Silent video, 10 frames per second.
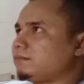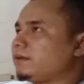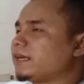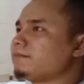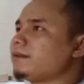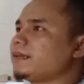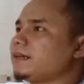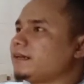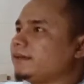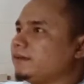
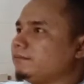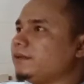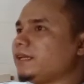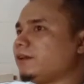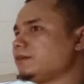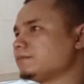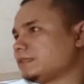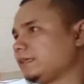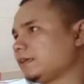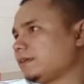bagaimana beliau di
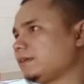Mesir.